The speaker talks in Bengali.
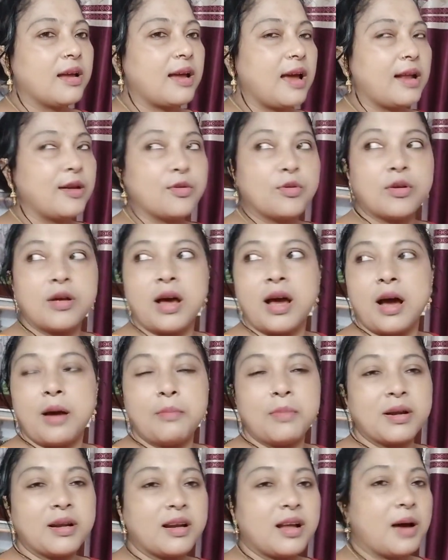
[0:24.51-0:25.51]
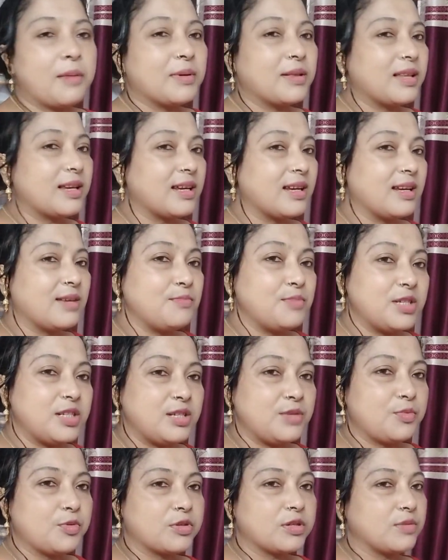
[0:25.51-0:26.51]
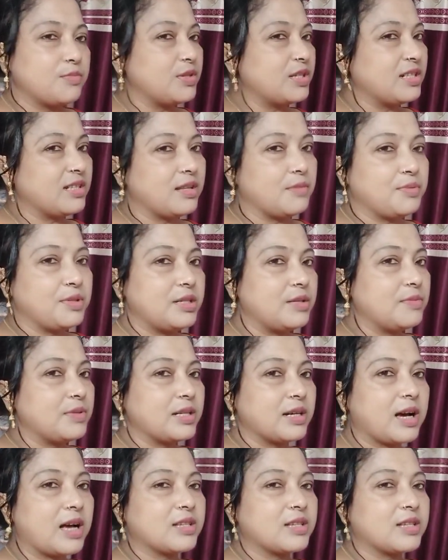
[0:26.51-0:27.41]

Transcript: কেননা আমার আমাদের এখানে বৃষ্টি পড়ছে বৃষ্টিতে ভিজে ভিজে